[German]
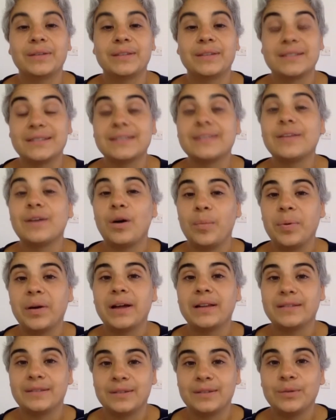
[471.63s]
das ist eine
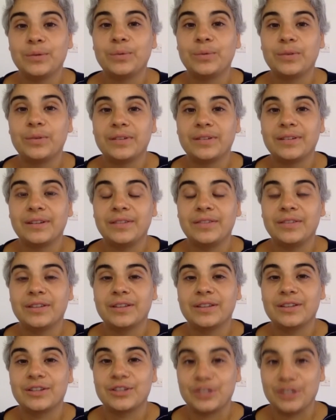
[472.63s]
Operation. Da
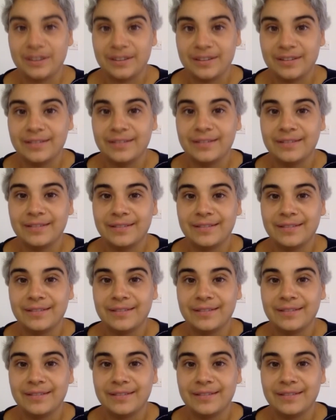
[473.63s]
wird geschnitten.